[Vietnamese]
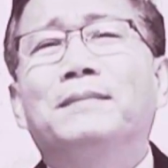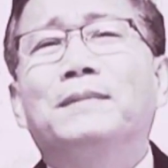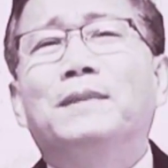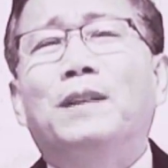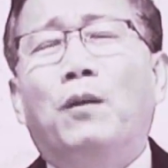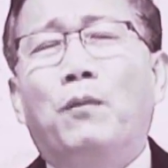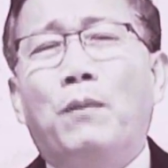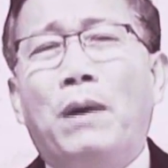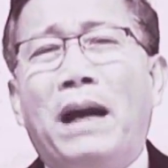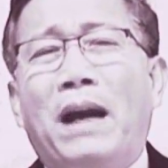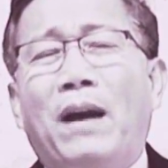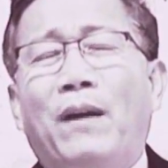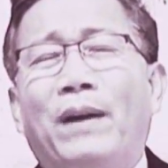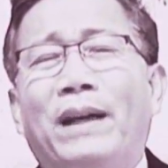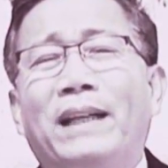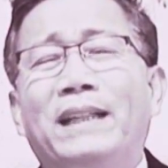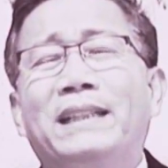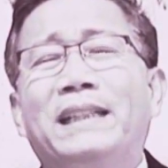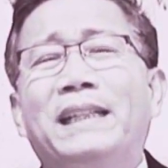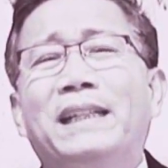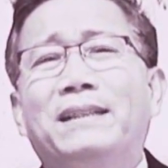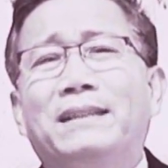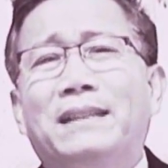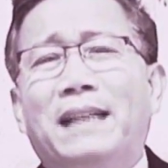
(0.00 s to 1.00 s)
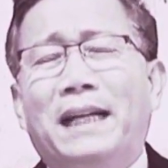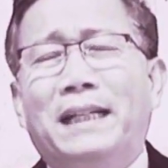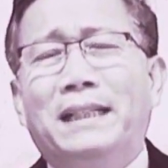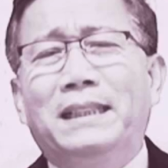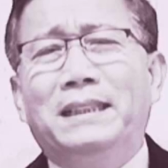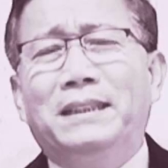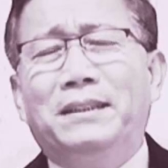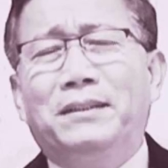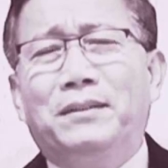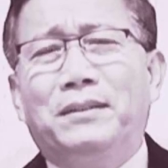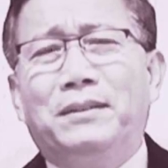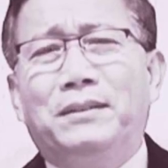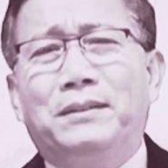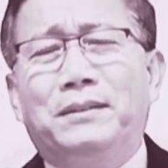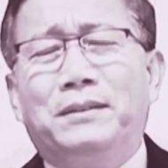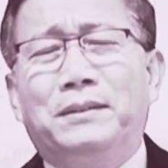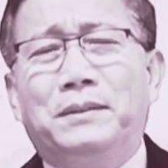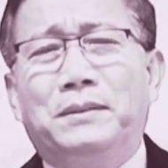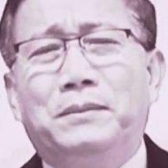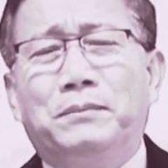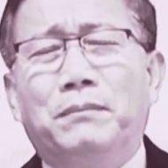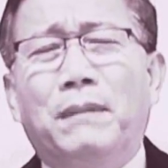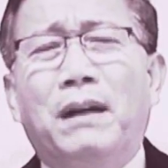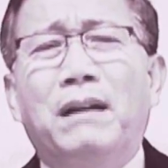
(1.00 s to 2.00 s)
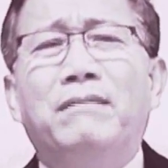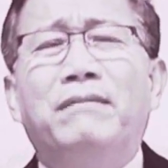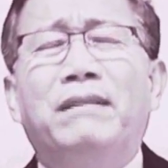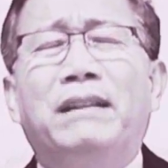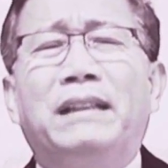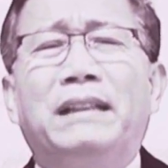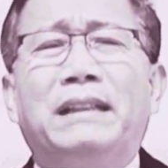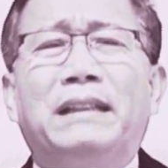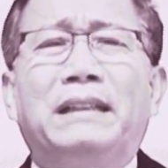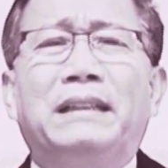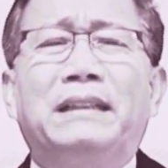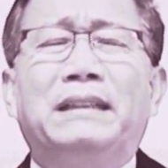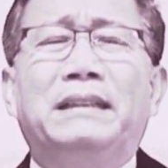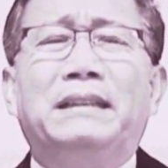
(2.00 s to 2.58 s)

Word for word: đồng bào hãy kiên nhẫn Bởi vì